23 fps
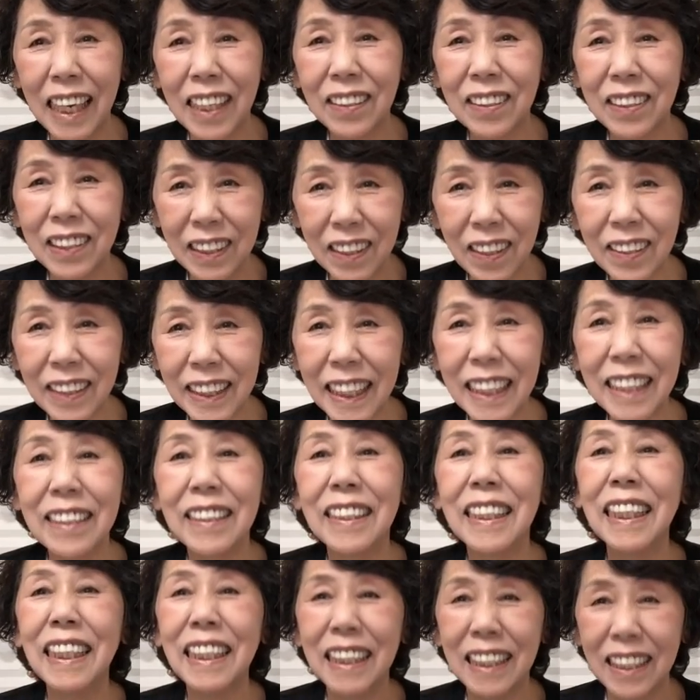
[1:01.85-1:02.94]
あの黒に
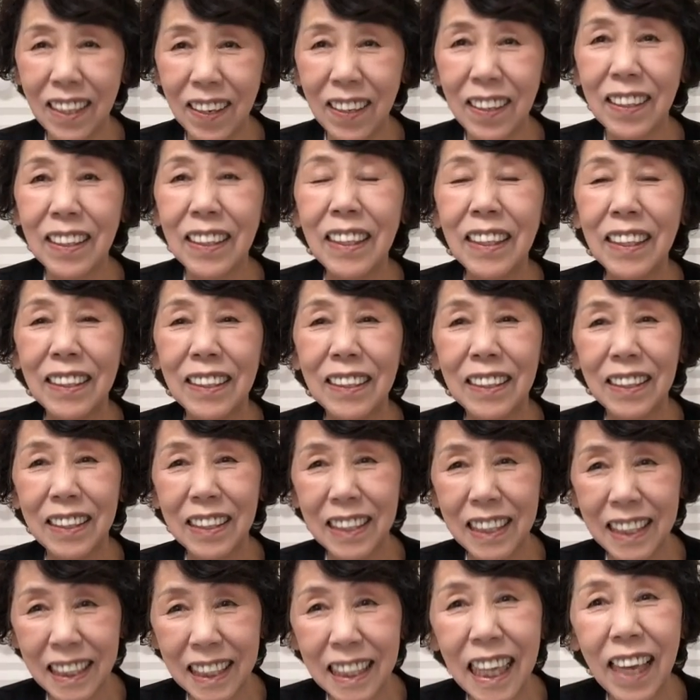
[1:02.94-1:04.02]
グリーンの
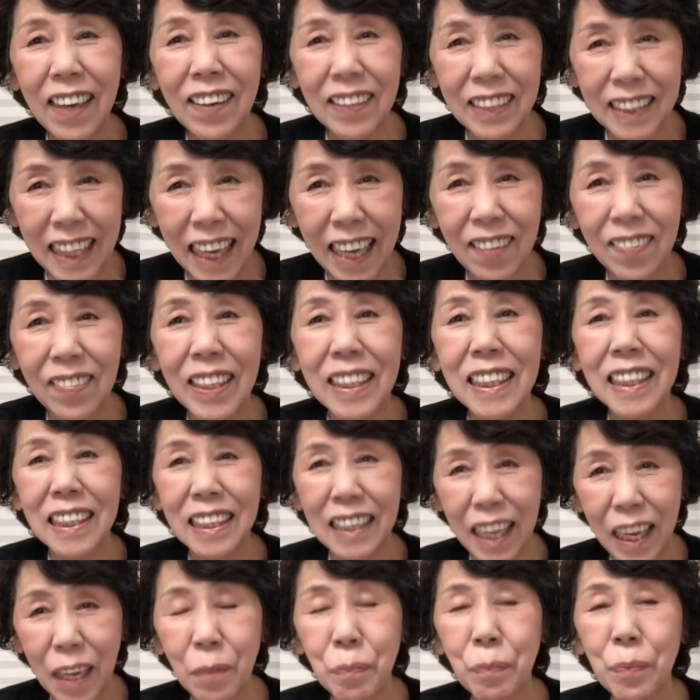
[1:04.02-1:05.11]
靴でございます
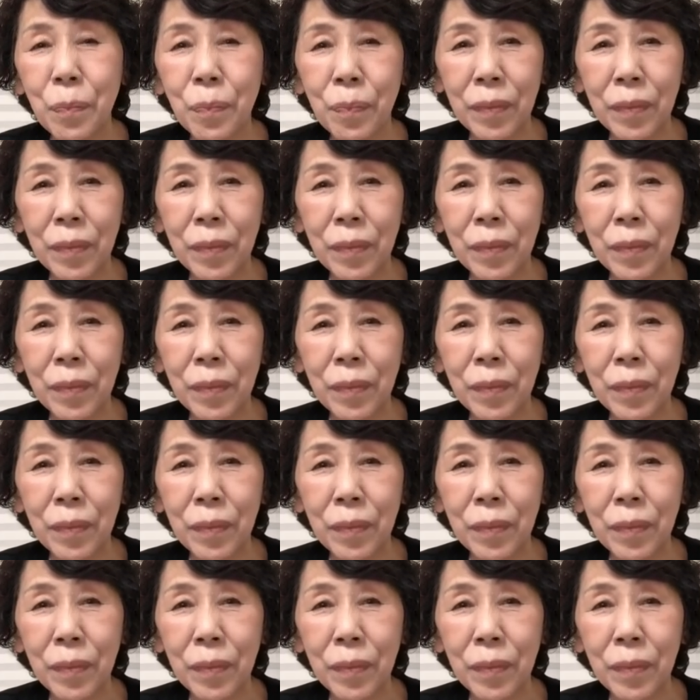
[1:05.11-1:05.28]
ね。